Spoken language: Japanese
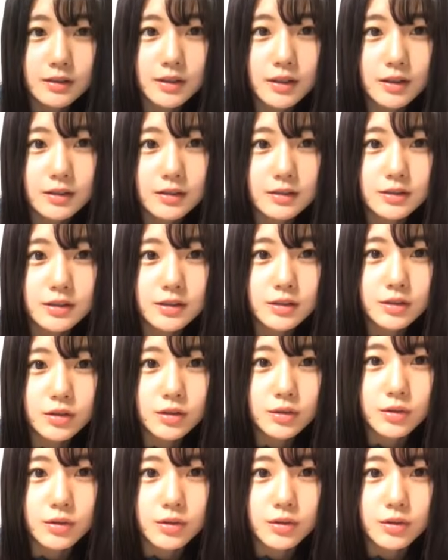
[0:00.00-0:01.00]
なんかずっ
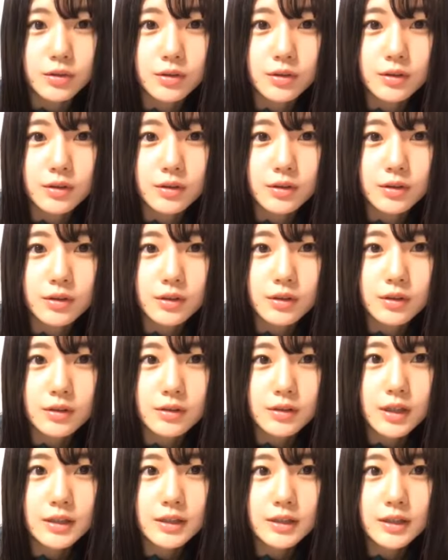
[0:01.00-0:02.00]
と
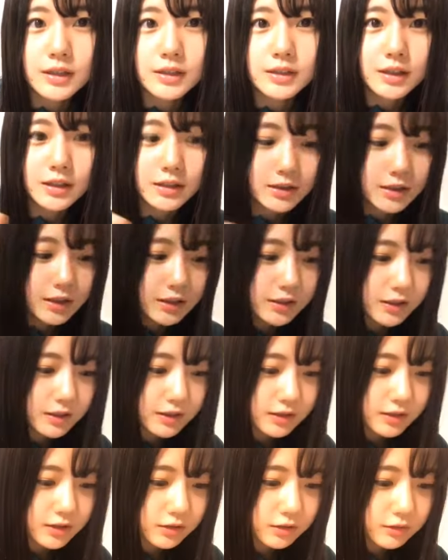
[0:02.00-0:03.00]
何何何何
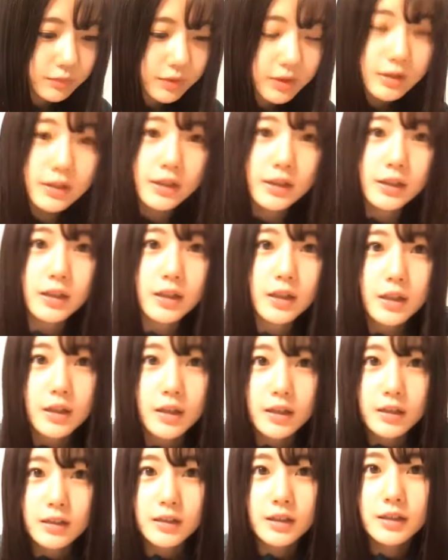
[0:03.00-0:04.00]
何ちょっと待って
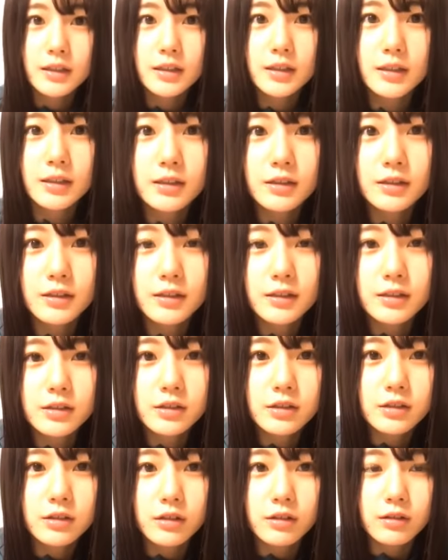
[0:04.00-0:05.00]
何
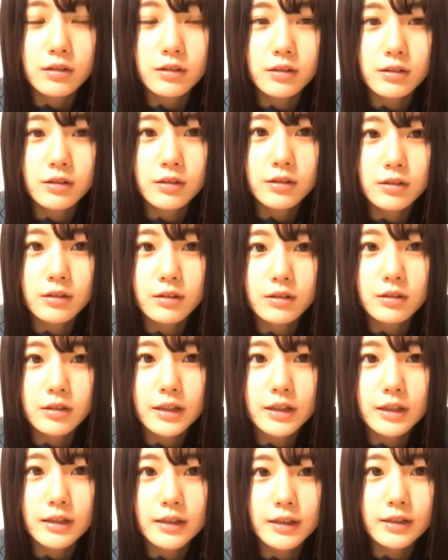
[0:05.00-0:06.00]
ちょっと
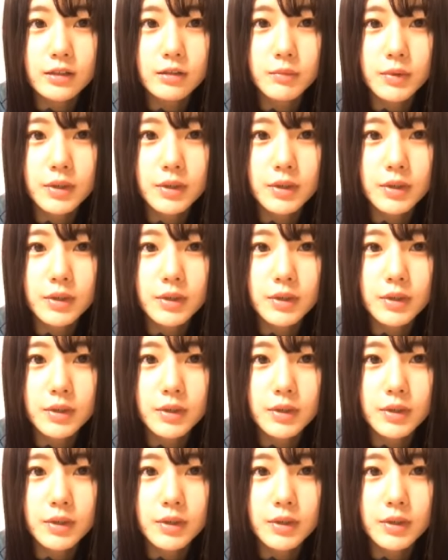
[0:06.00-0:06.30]
回止